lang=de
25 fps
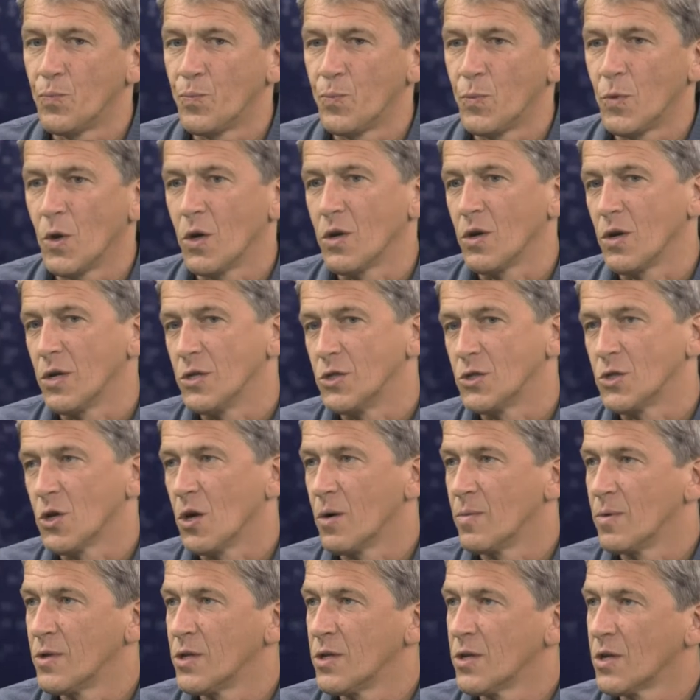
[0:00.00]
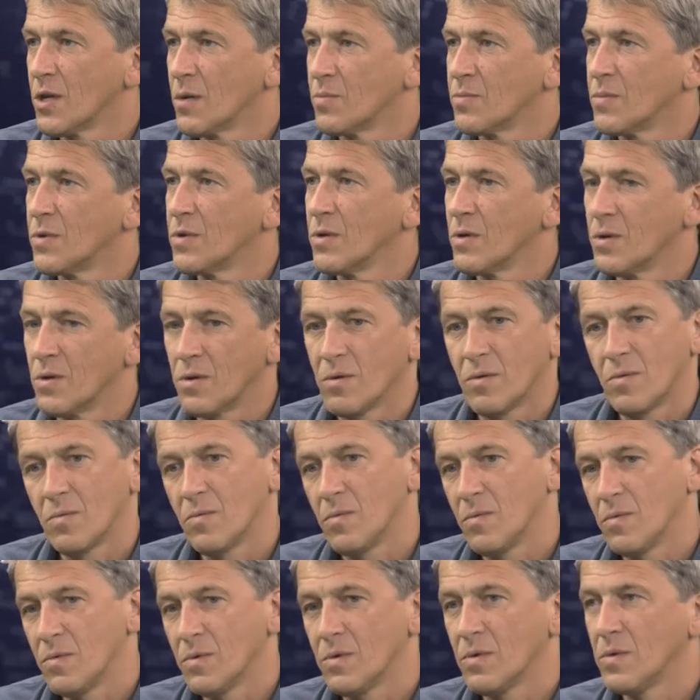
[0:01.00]
Naja, entzaubert. Ich glaube,
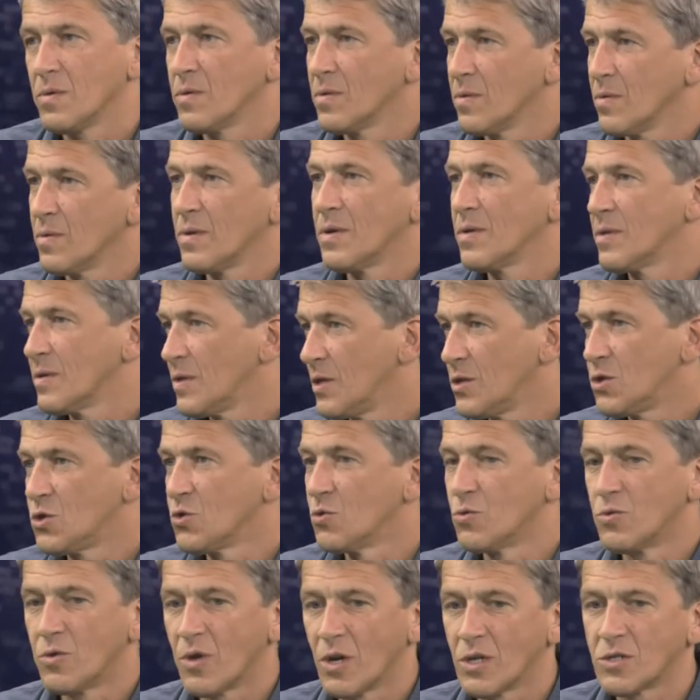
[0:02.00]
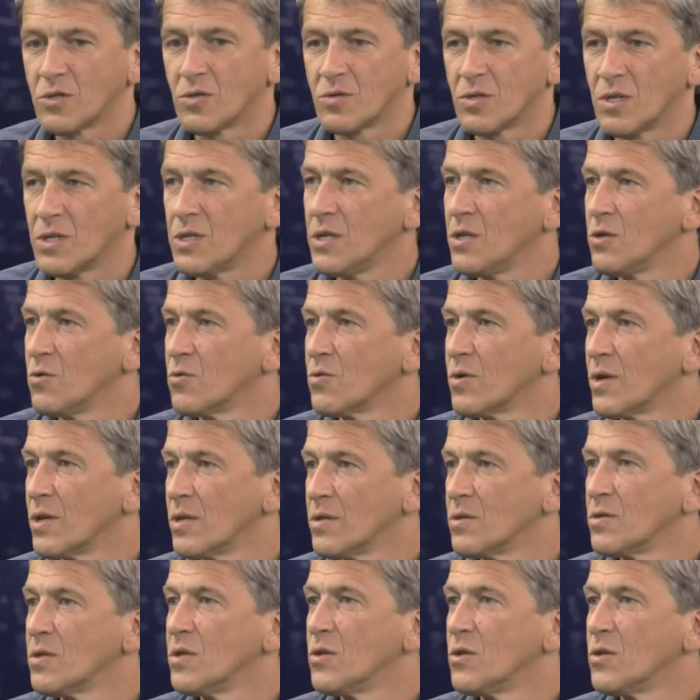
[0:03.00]
die Juniors oder die jungen,